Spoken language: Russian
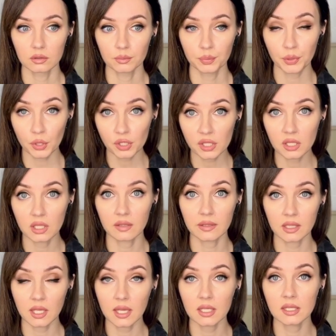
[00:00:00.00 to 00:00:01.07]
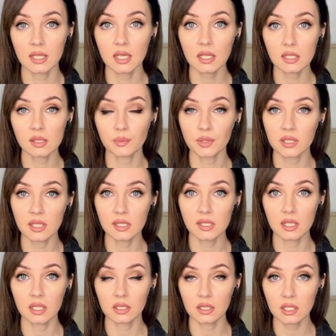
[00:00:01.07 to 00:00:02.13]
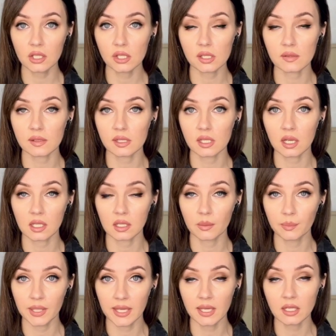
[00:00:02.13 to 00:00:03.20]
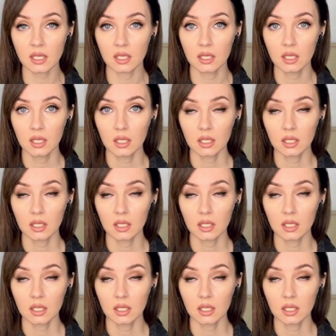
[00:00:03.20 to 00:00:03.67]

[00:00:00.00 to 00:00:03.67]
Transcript: Просто не хватает денег заплатить за электричество, за отопление.